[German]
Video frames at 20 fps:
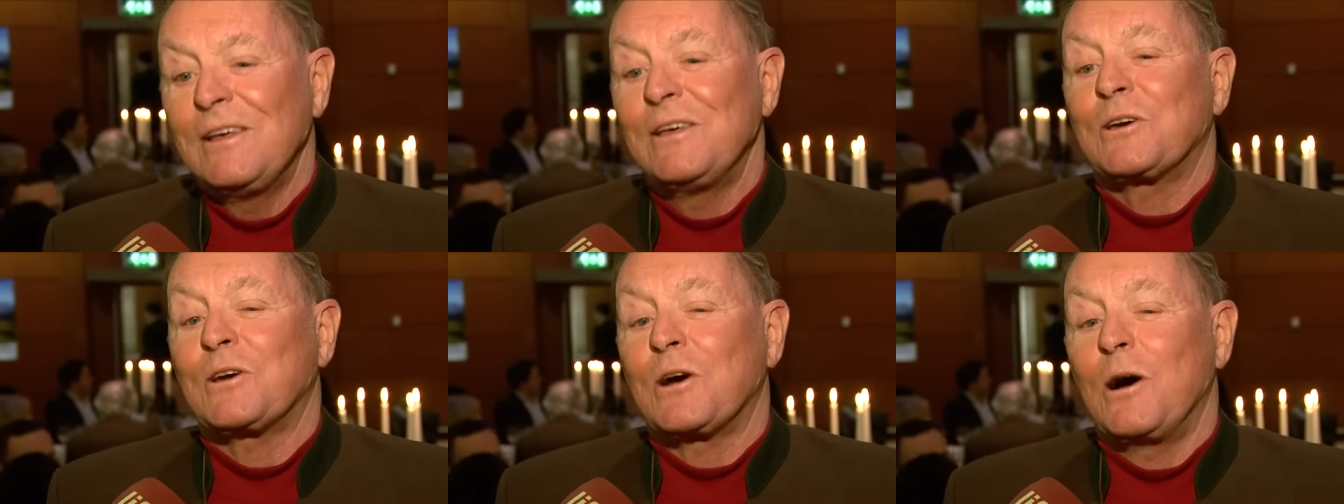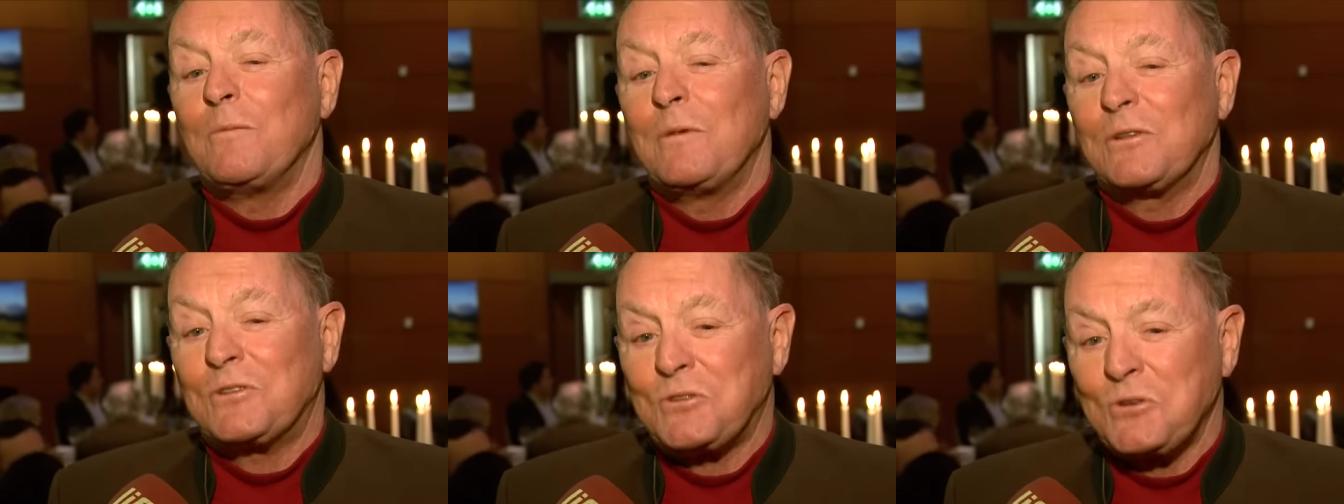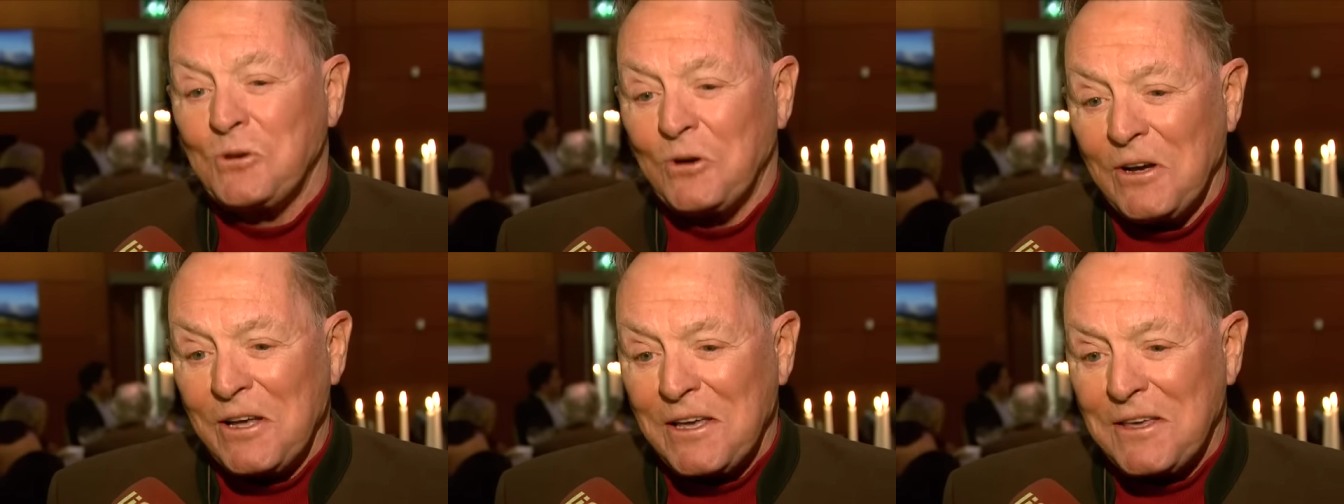ich komme
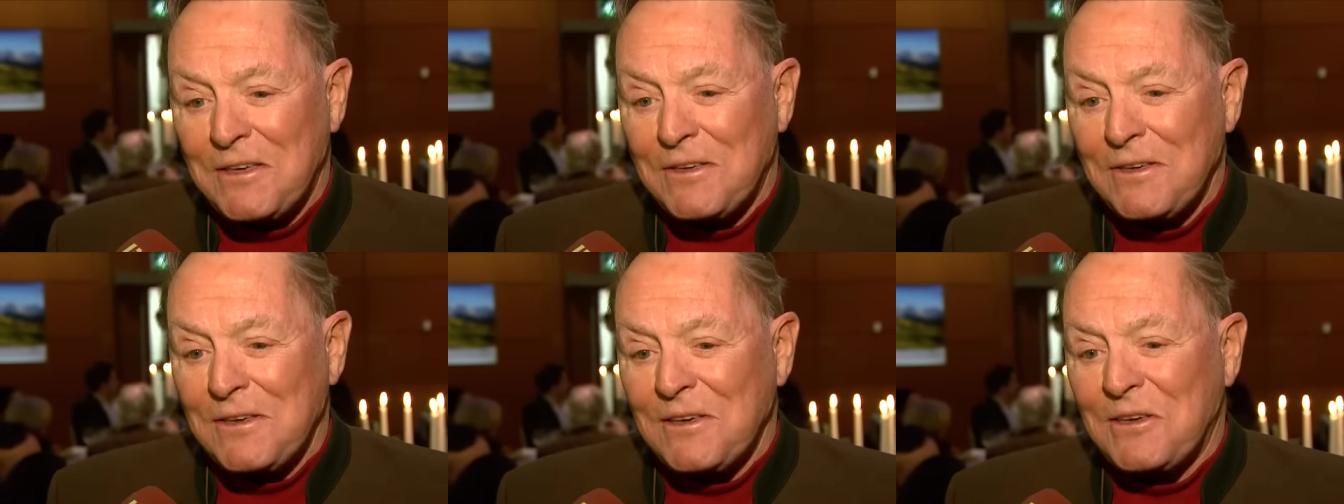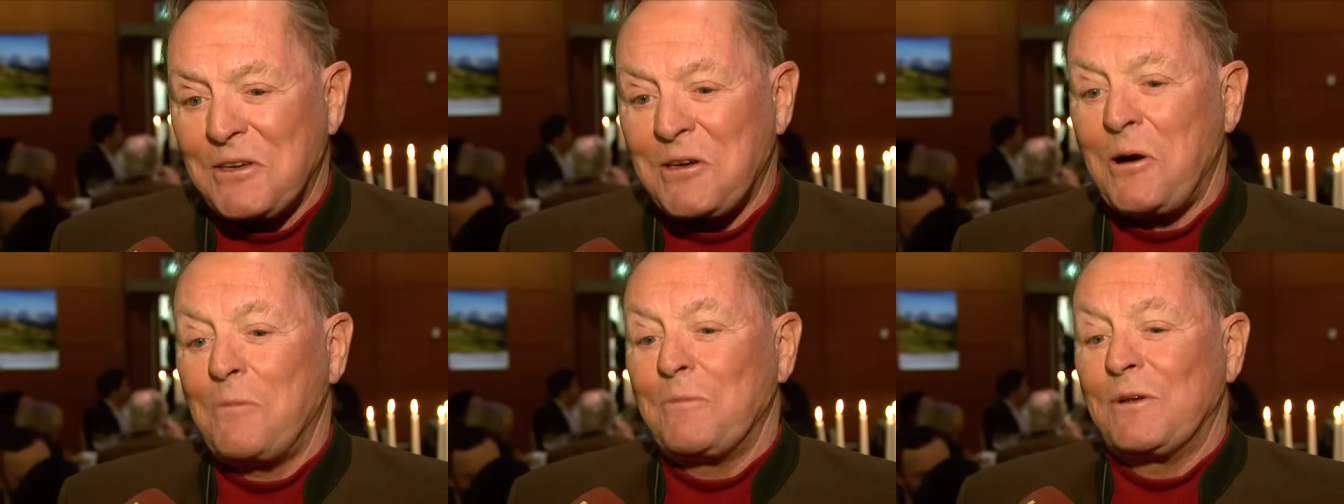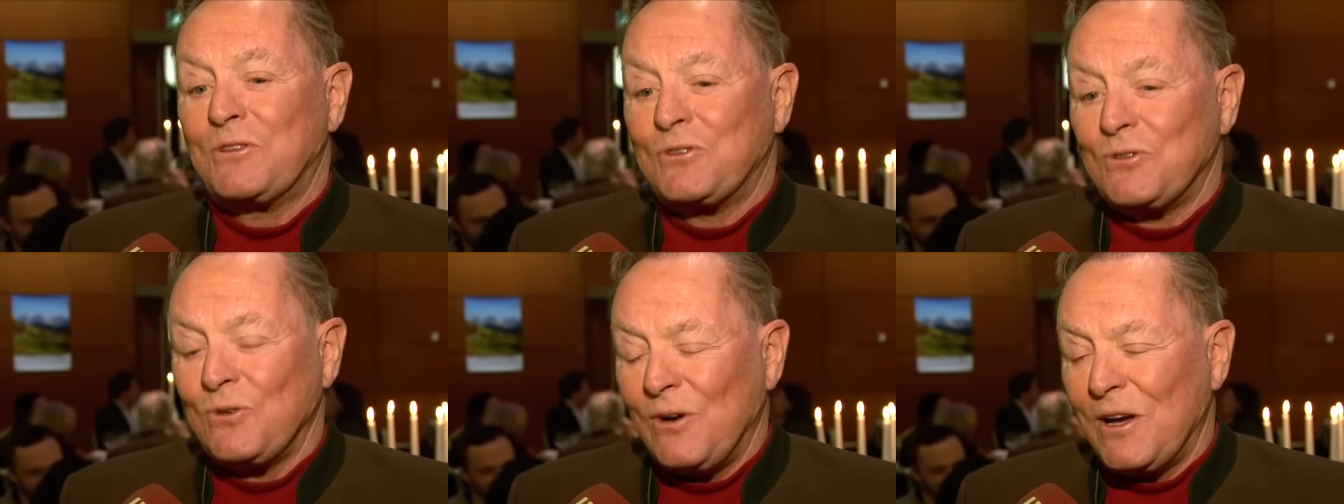zurück, ich
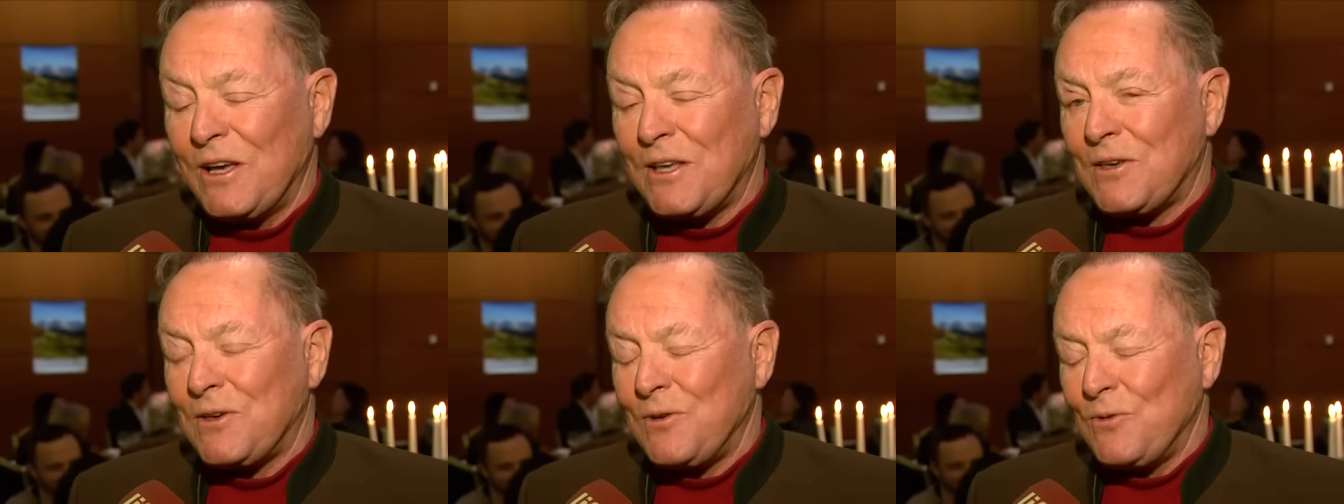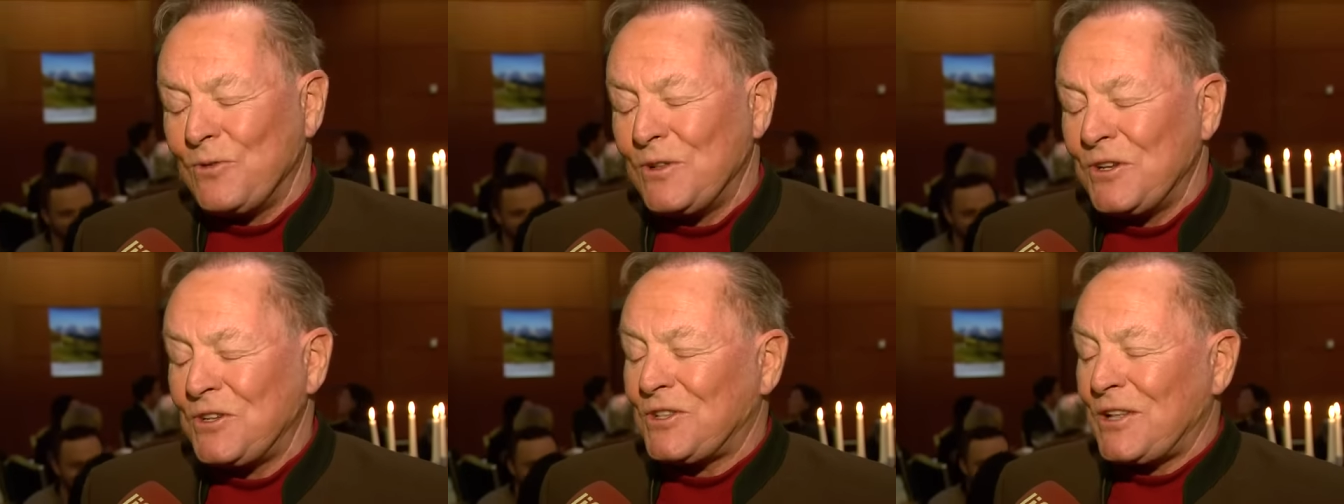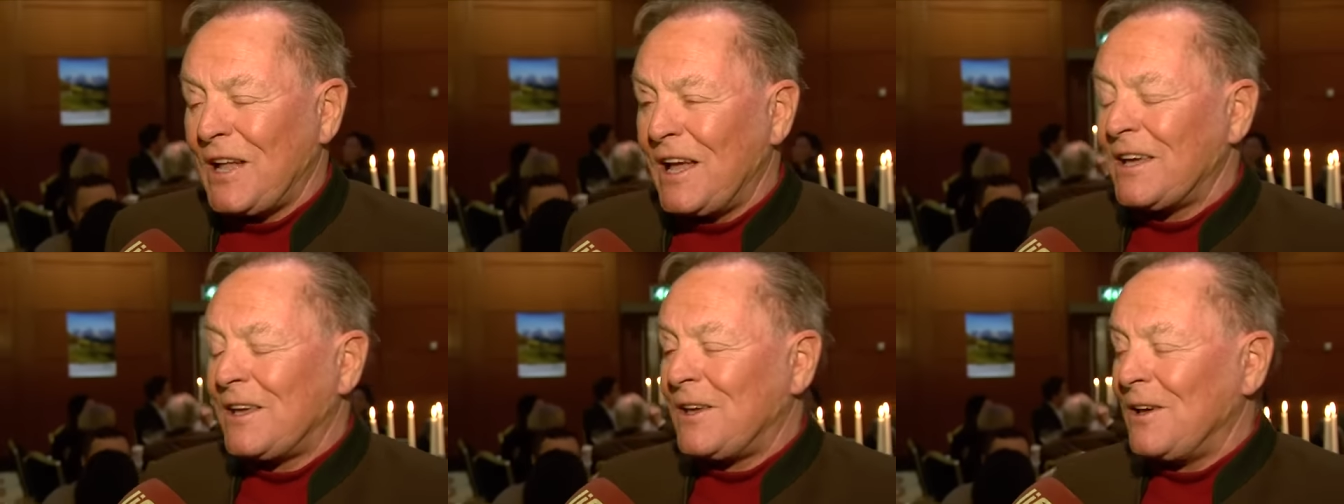komme zurück und ich
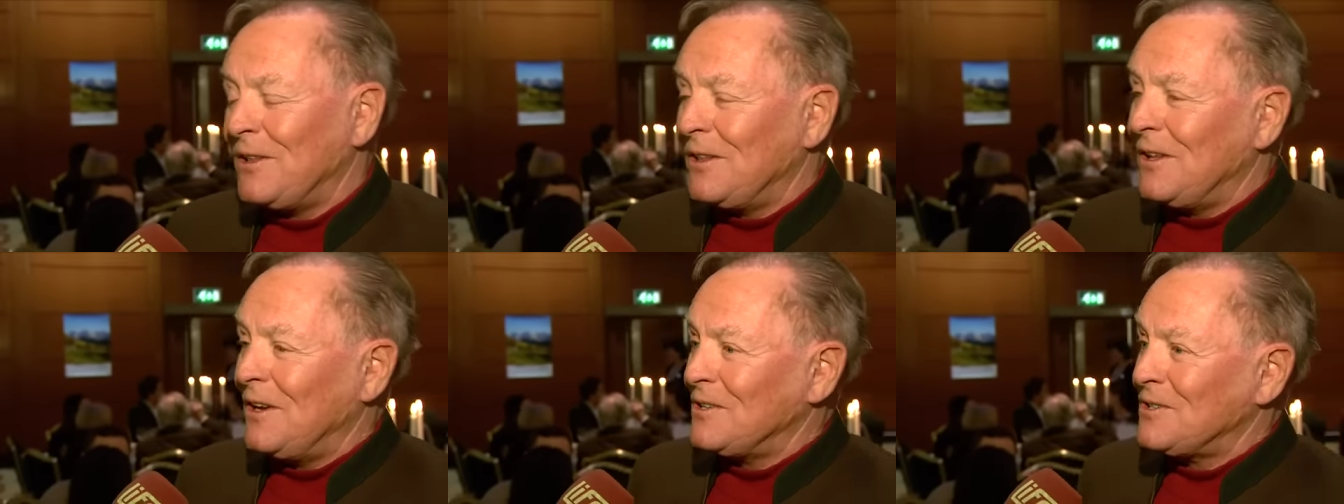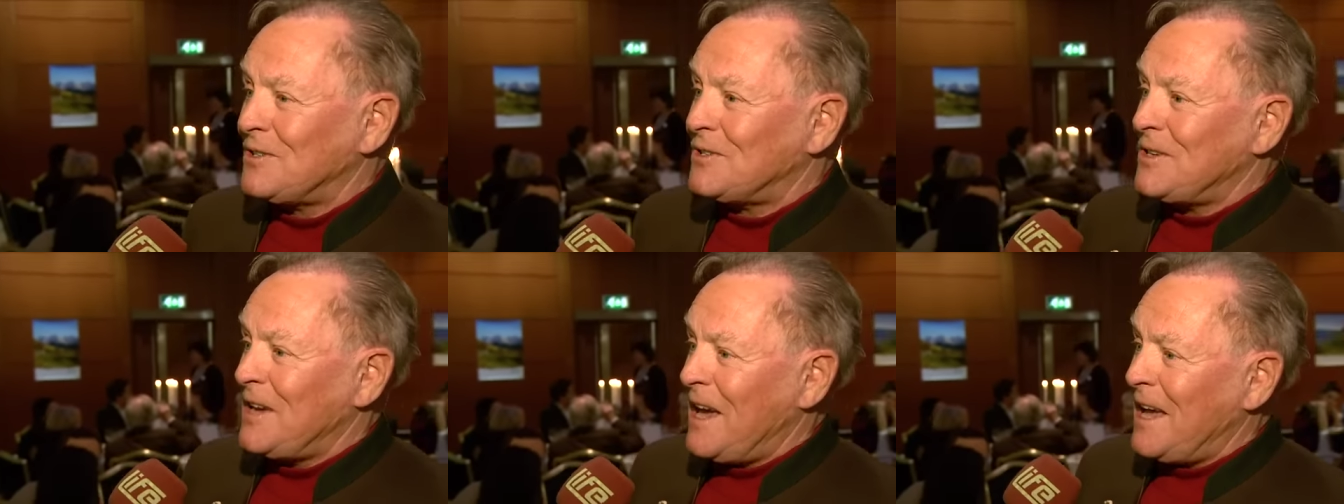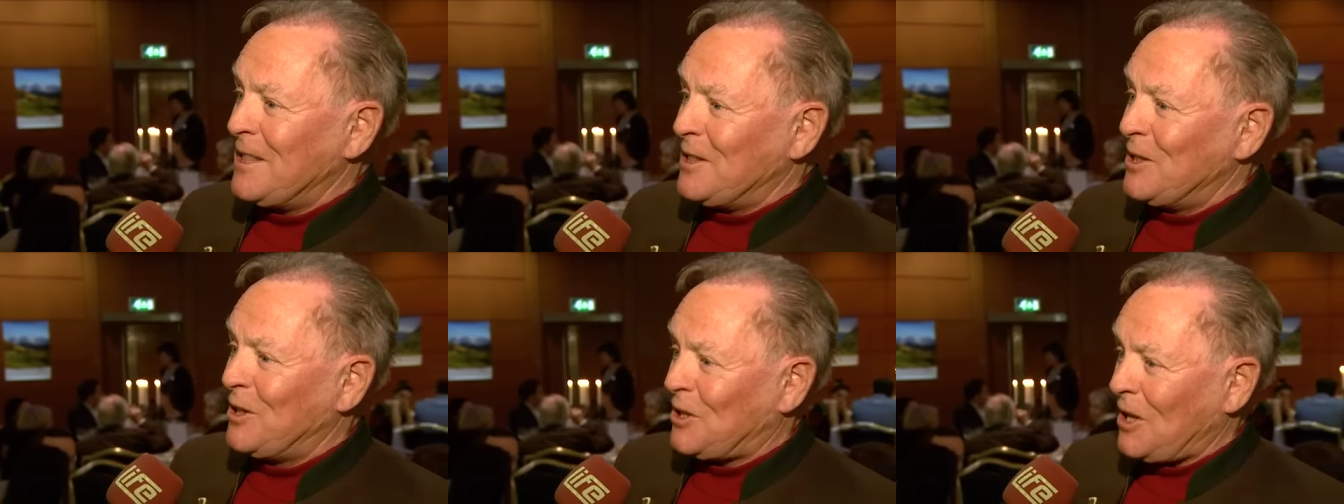denke an das
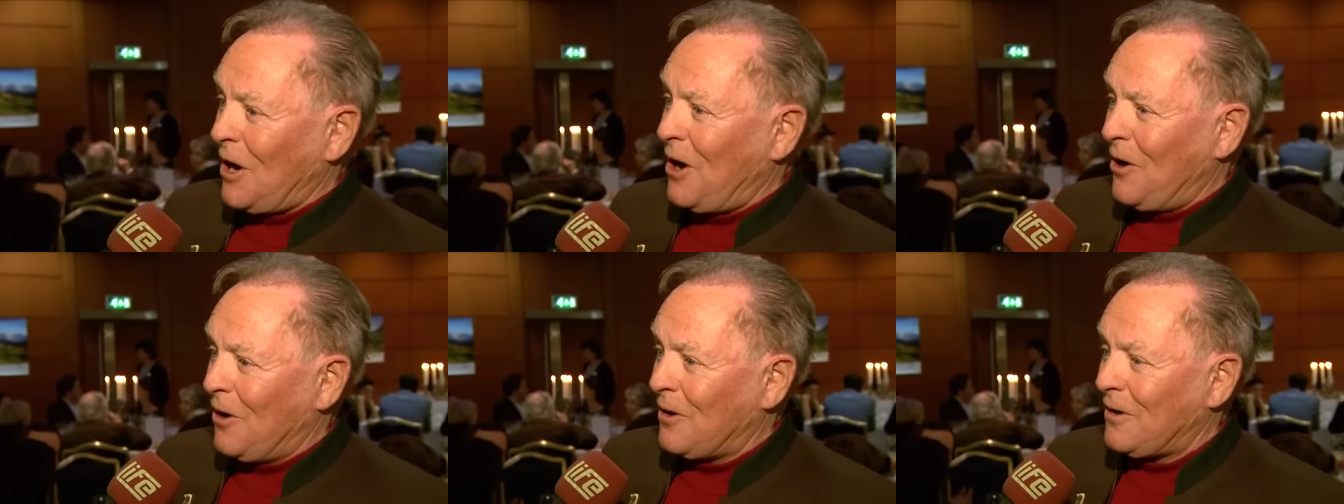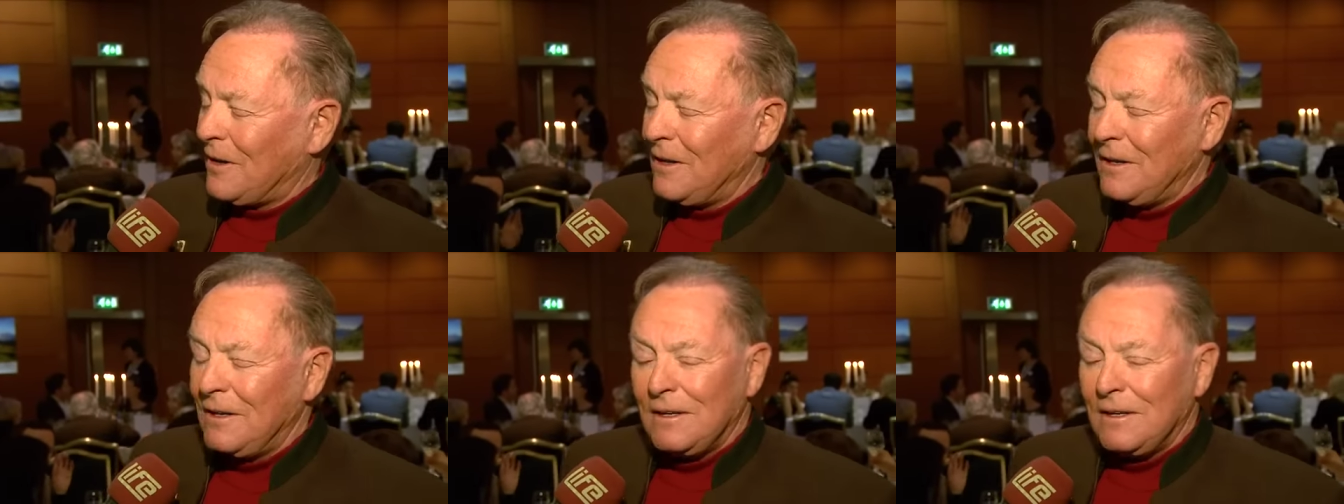jeden Tag,